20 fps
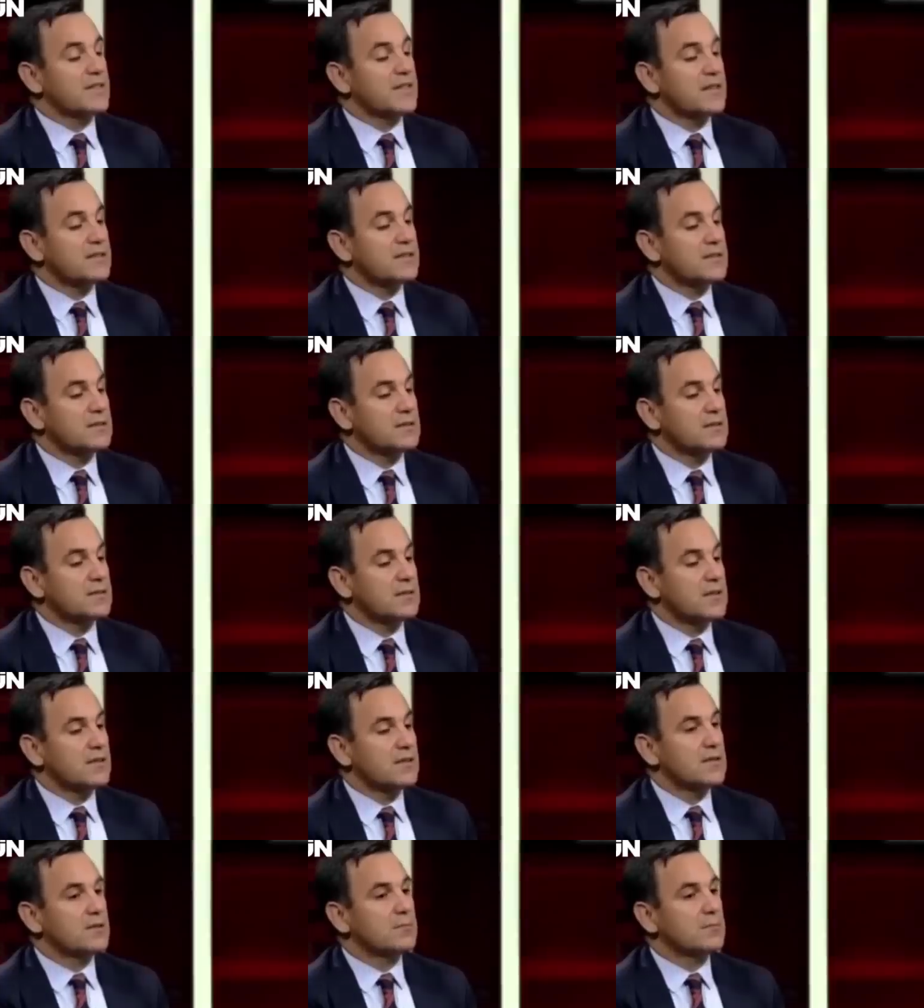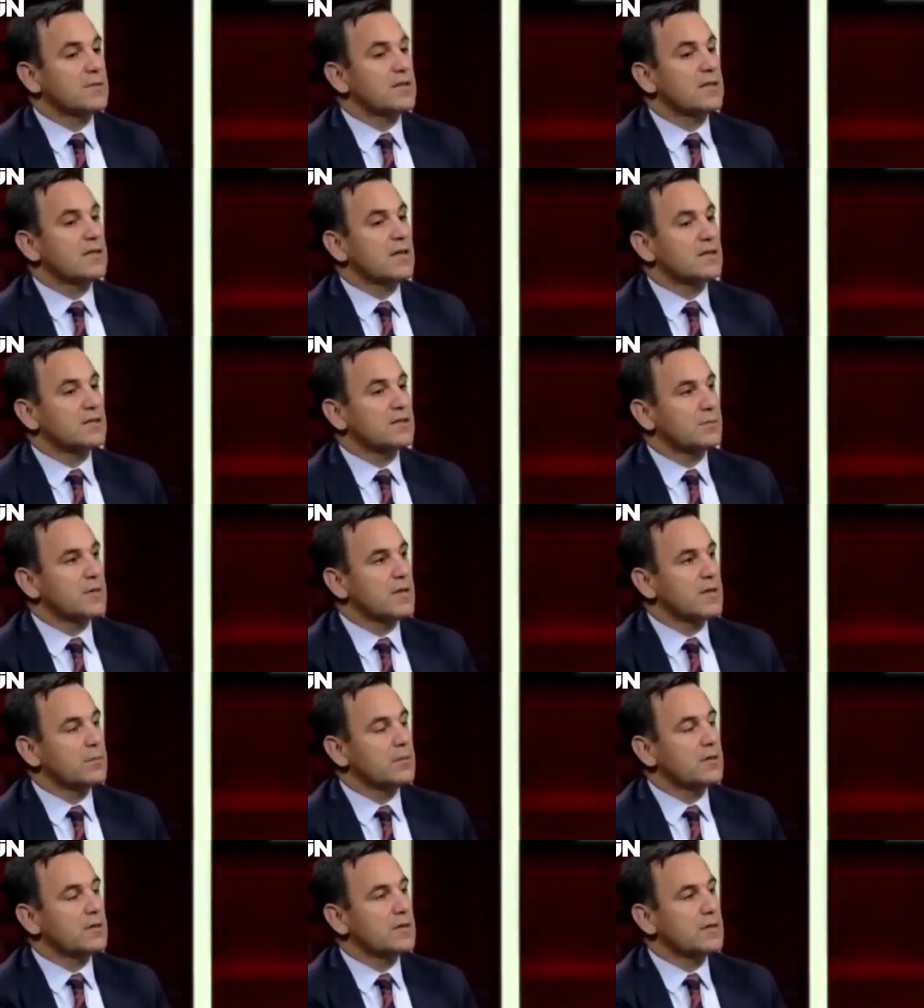kesin dediğimde
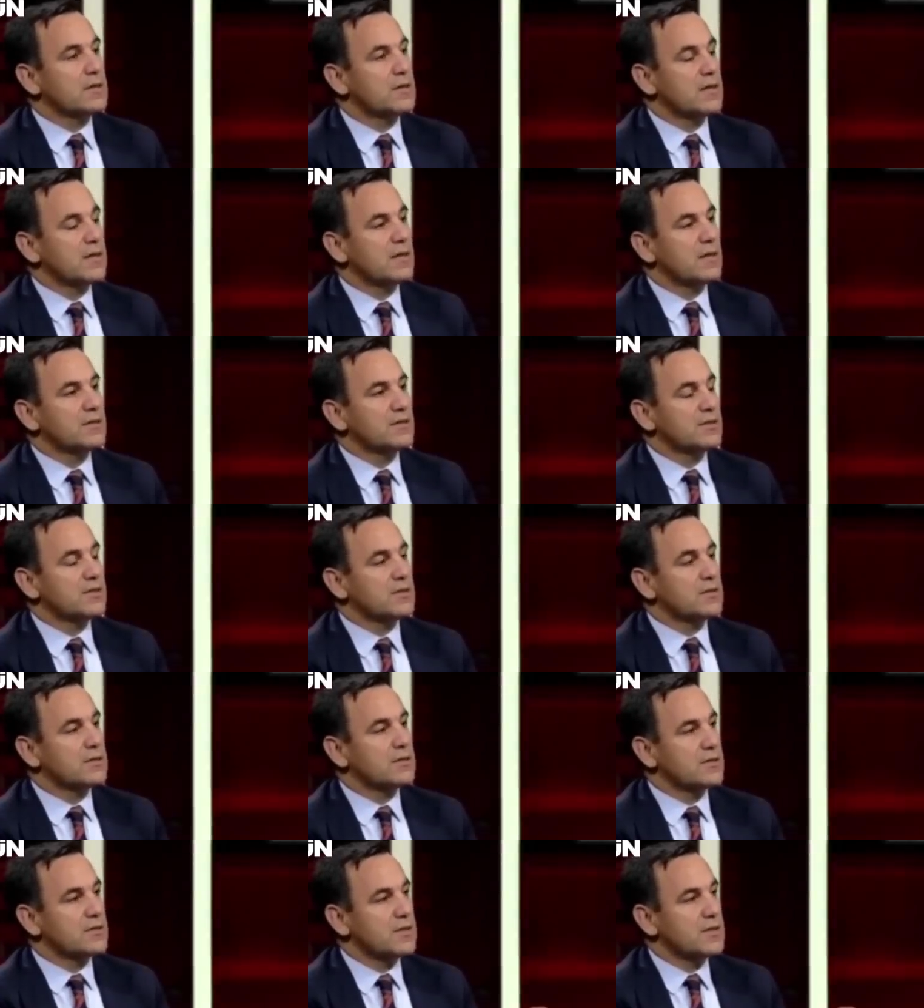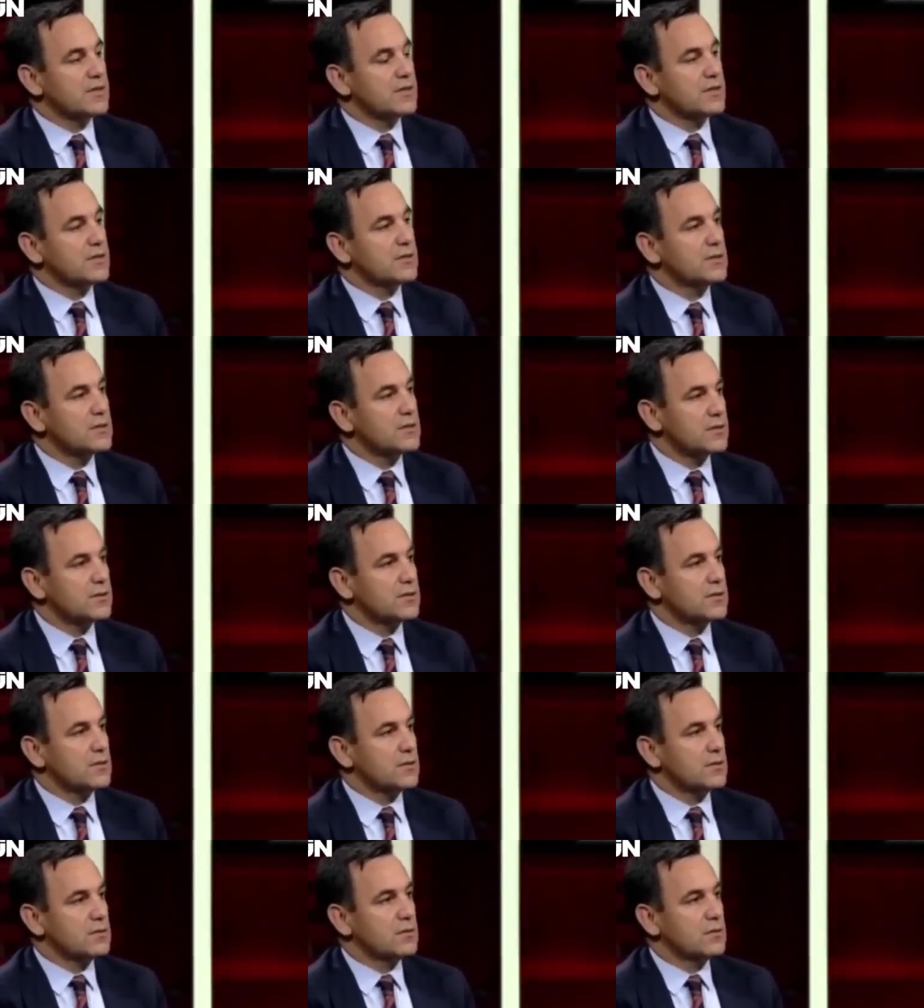kesmeyebilirler endişesini taşıdığı
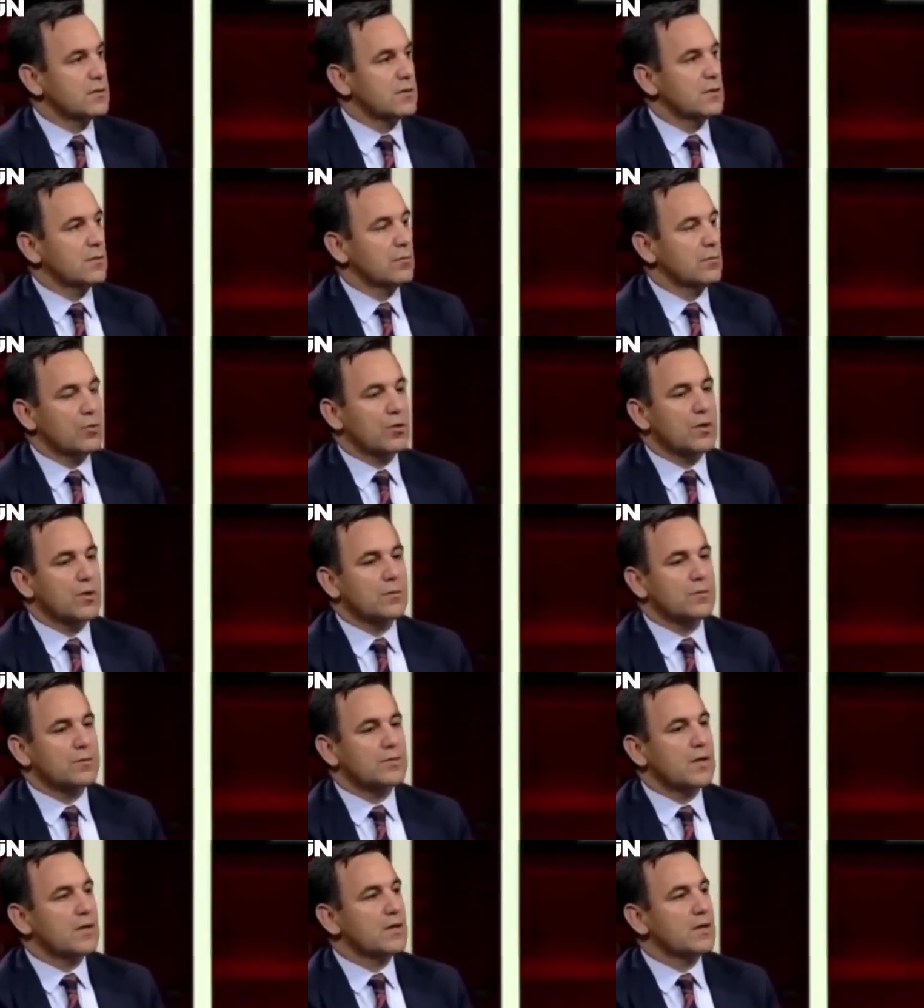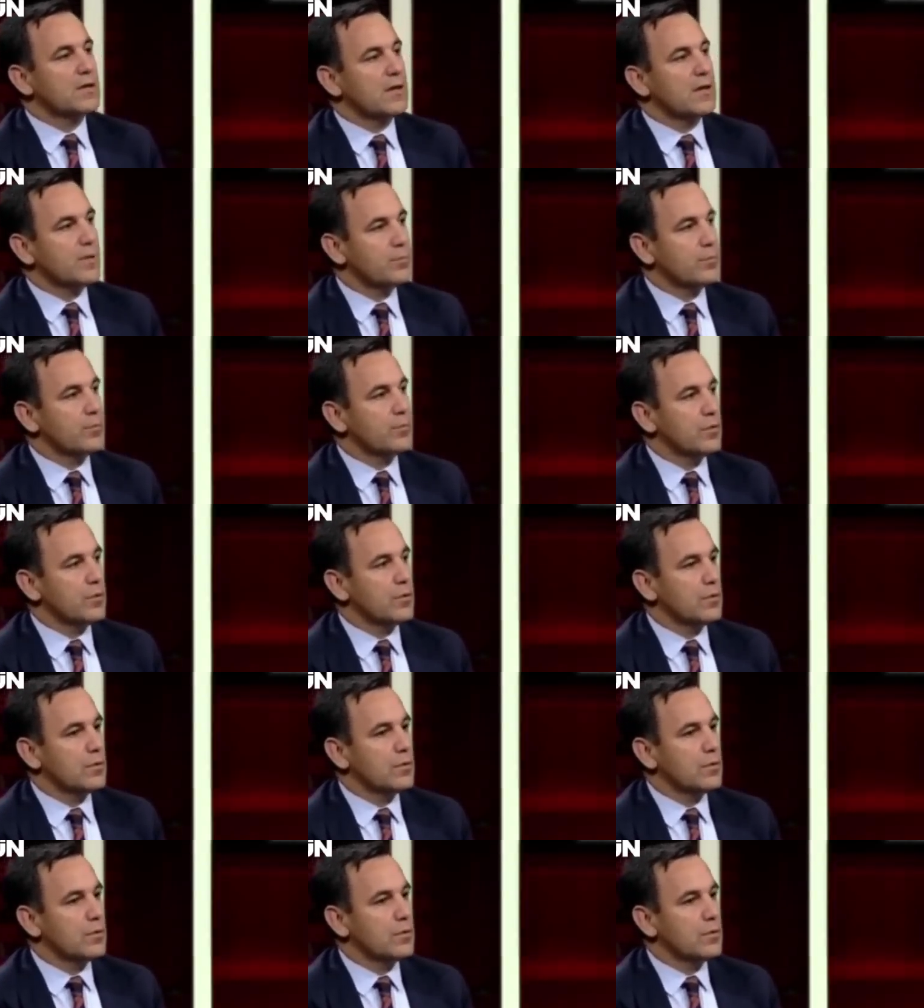için böyle bir çağrı yapmış.